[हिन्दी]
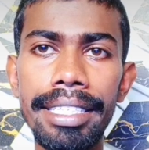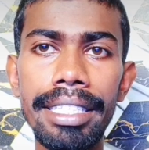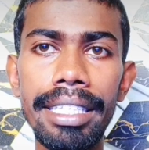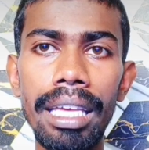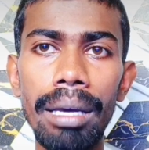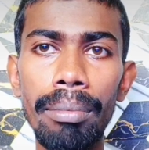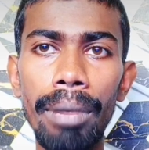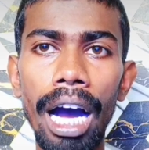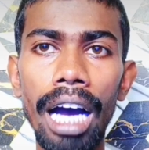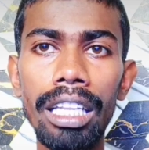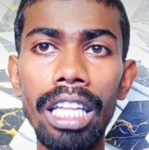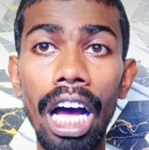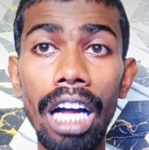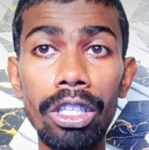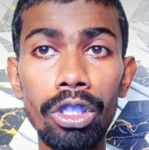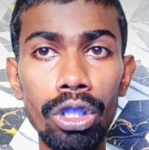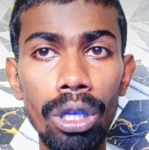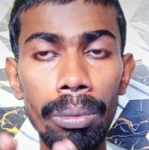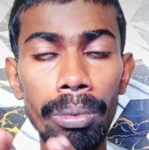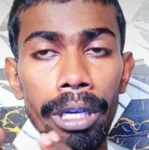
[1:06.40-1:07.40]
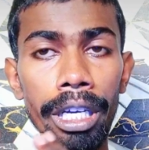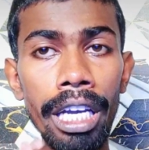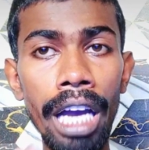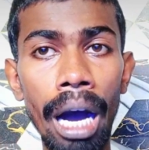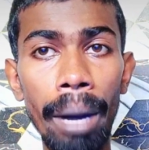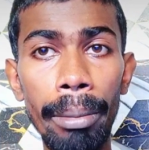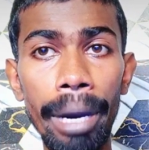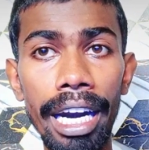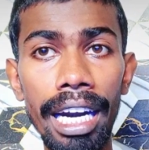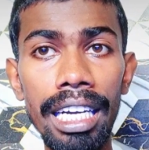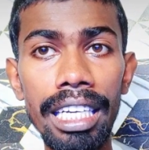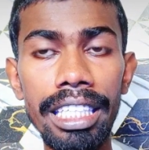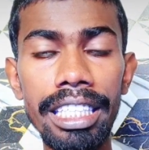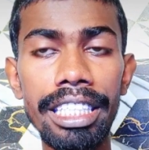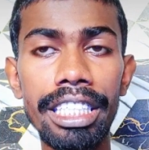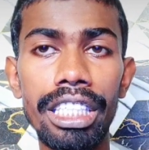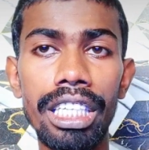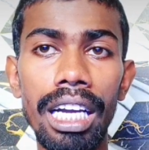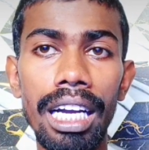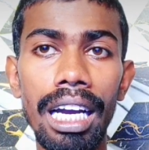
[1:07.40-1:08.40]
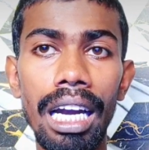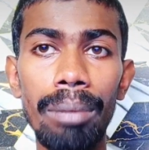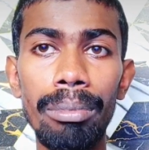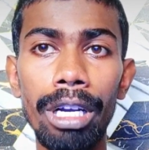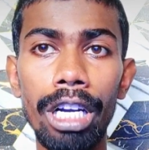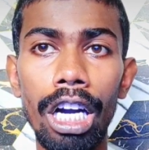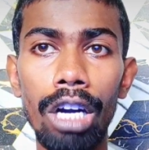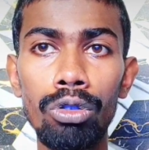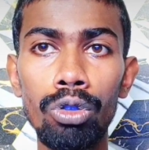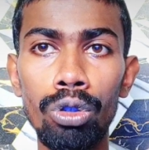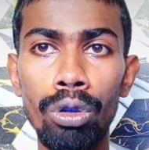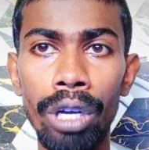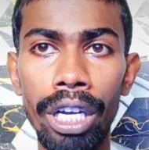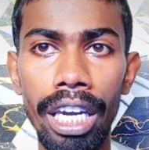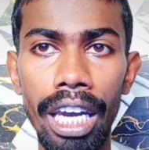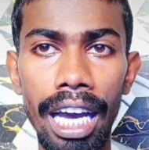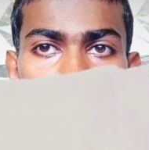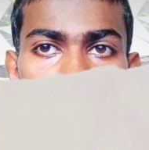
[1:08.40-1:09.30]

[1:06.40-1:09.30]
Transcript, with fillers: इसके बाद जबकि हमारा इंस्टाग्राम अकाउंट जो है